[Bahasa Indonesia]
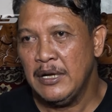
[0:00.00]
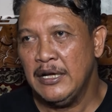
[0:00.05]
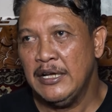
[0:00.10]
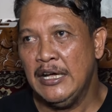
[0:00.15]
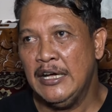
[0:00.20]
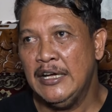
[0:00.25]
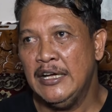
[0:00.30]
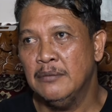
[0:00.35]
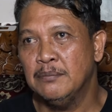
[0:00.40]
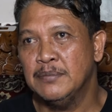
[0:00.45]

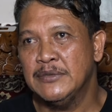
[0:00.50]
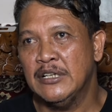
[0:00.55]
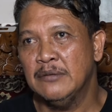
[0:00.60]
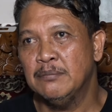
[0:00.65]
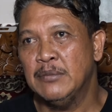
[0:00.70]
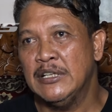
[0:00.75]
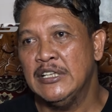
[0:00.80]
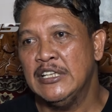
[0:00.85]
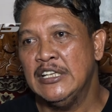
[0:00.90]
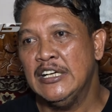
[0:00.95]
Ya yang
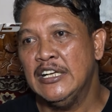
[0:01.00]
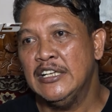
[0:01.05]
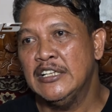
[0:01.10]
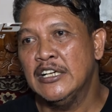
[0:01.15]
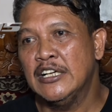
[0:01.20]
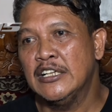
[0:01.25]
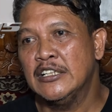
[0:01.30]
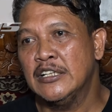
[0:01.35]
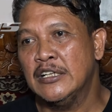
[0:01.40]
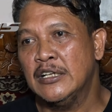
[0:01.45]
terpentingan
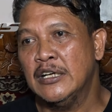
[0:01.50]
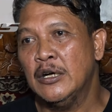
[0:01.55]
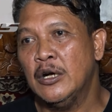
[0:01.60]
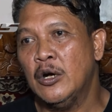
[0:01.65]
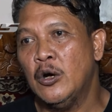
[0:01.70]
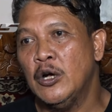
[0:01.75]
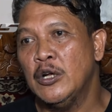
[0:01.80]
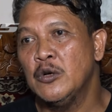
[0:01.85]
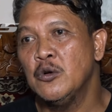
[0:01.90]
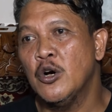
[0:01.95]
dengan
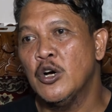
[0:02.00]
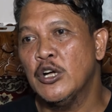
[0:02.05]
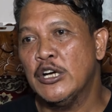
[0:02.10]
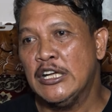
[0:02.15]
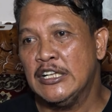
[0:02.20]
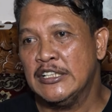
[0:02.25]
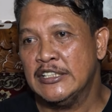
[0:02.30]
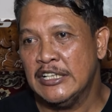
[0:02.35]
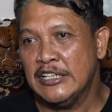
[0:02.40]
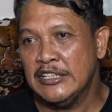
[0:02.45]
kedua
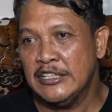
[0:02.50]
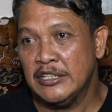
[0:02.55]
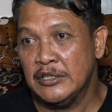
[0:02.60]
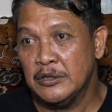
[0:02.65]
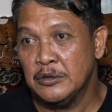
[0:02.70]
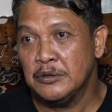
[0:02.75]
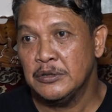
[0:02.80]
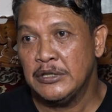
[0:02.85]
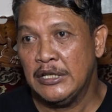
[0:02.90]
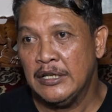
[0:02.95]
orang tanya
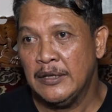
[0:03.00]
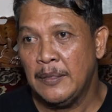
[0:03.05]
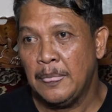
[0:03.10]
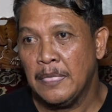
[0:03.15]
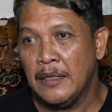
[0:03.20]
dulu ya.